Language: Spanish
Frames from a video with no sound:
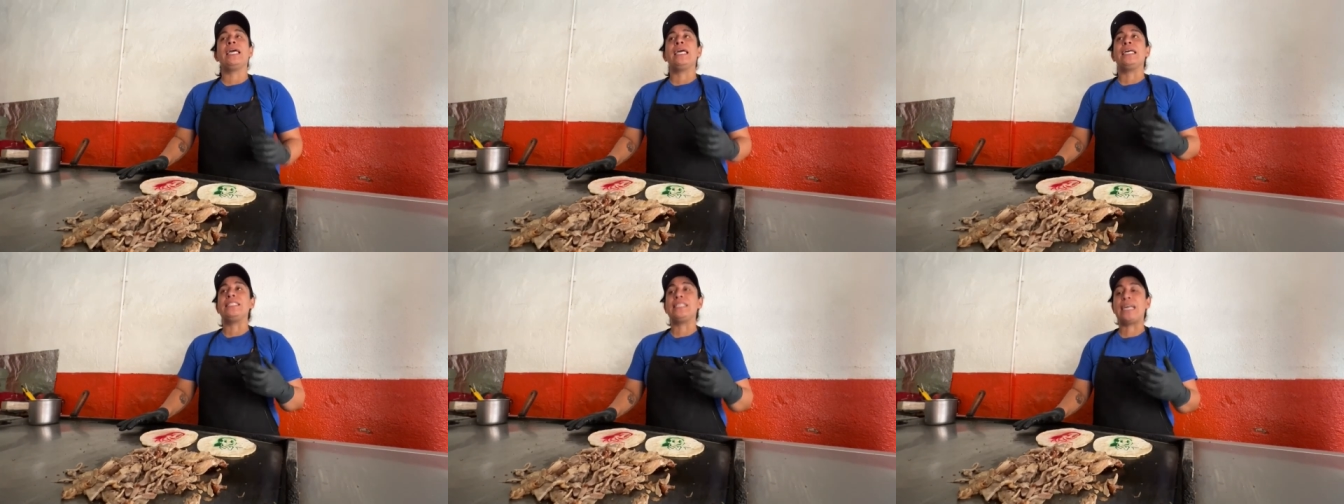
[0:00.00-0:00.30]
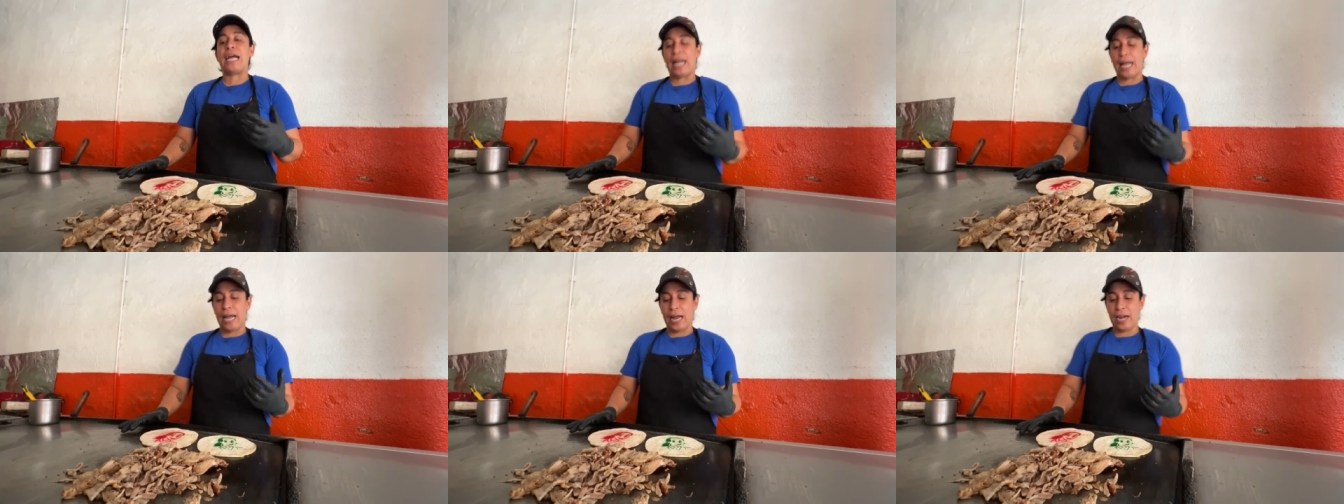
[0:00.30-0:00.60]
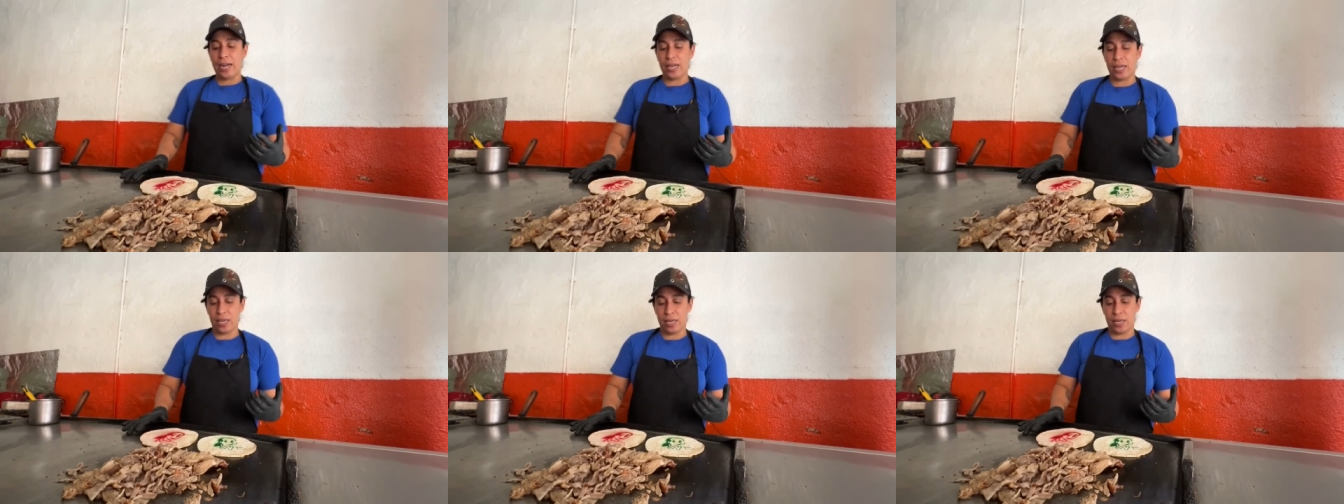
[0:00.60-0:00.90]

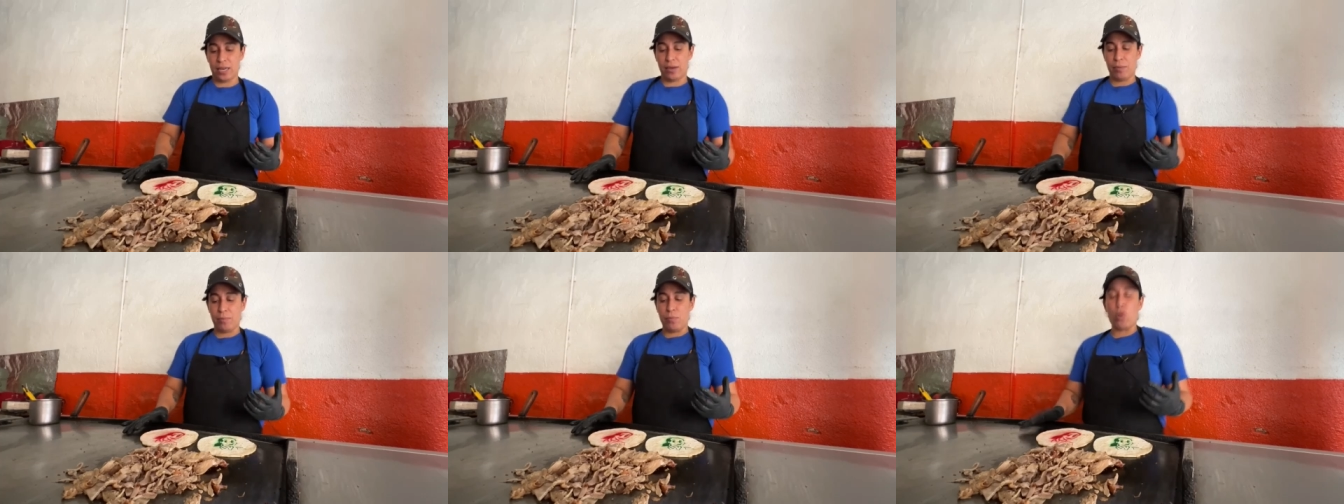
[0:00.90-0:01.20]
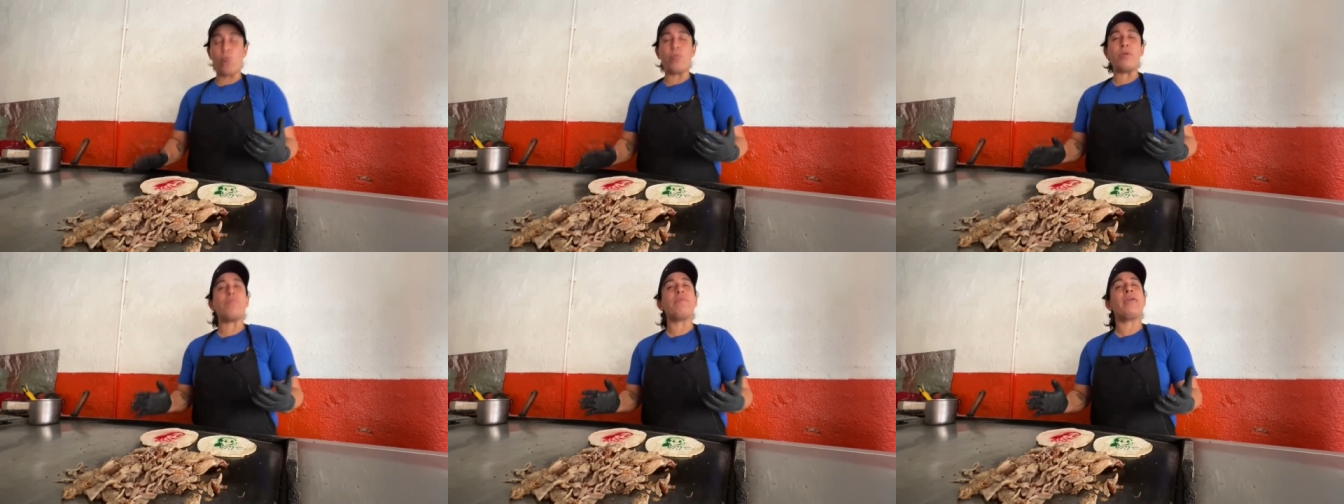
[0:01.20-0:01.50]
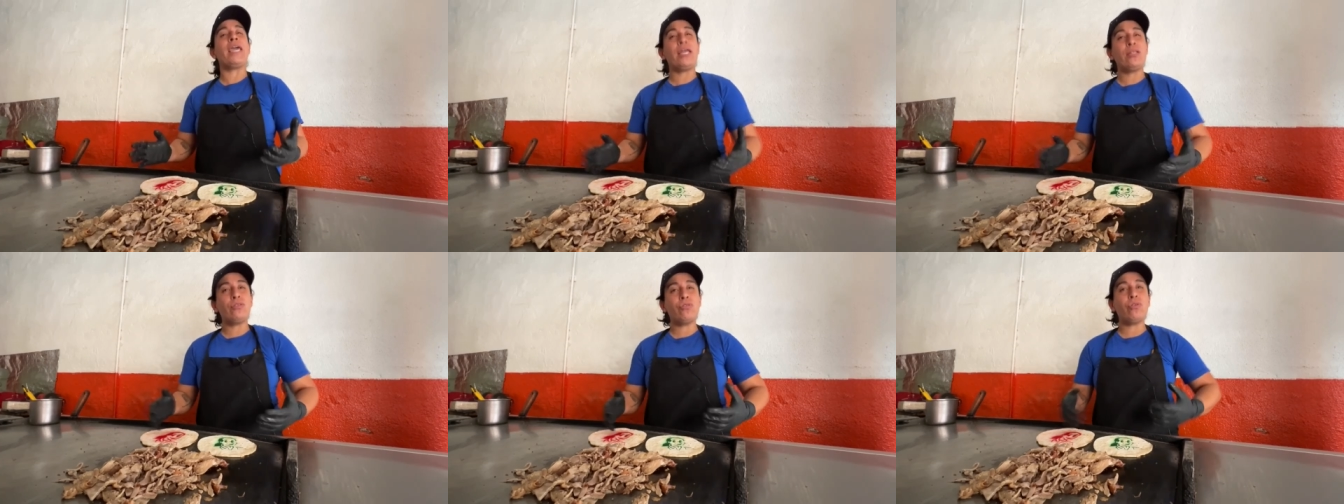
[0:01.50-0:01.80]
sacar eh,
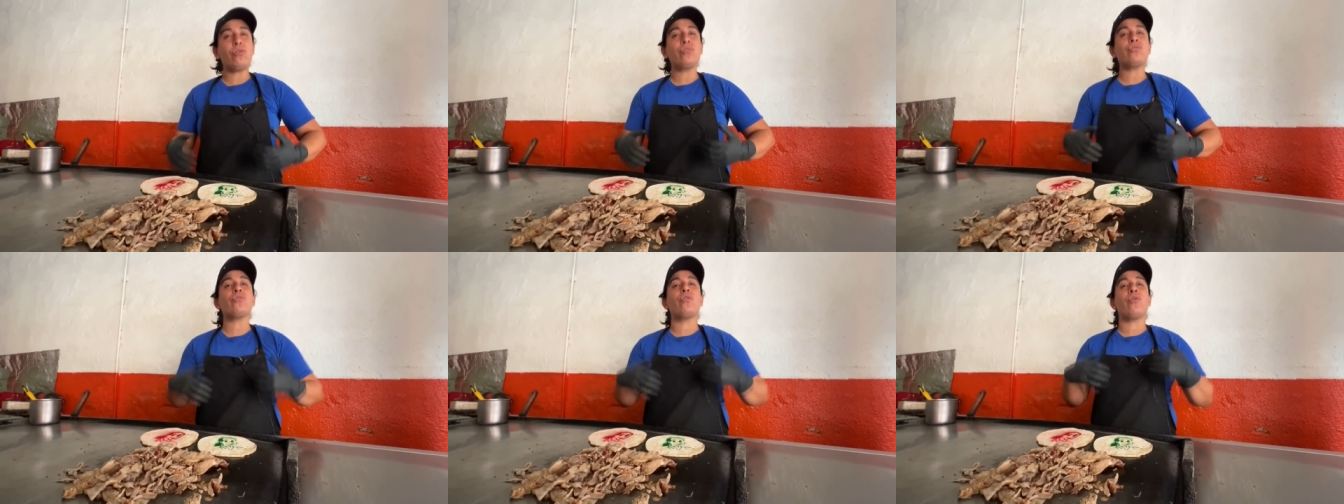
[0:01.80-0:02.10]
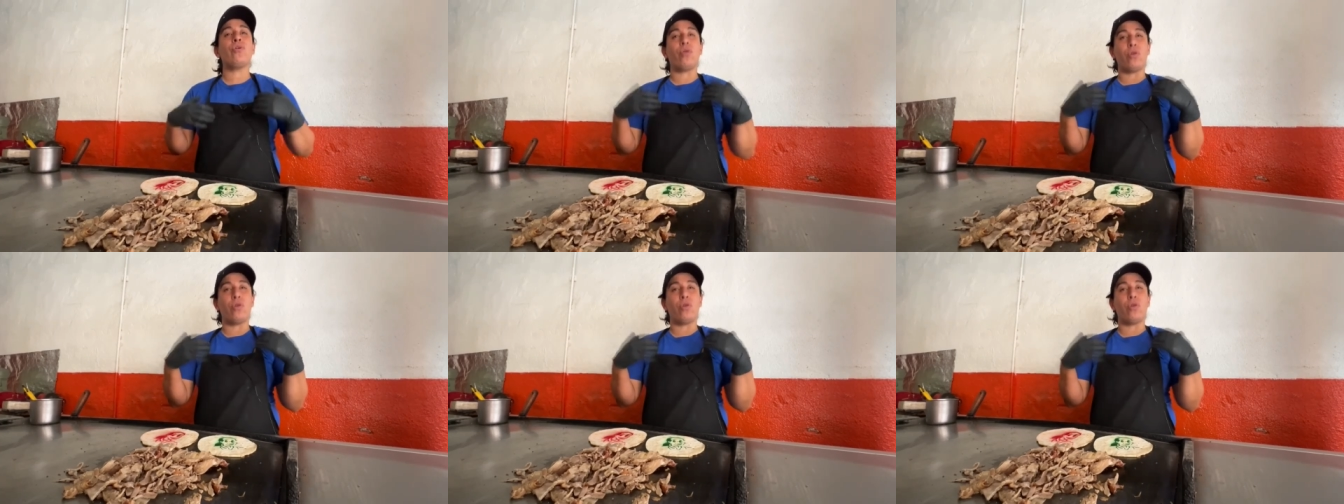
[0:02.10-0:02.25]
movimientos o,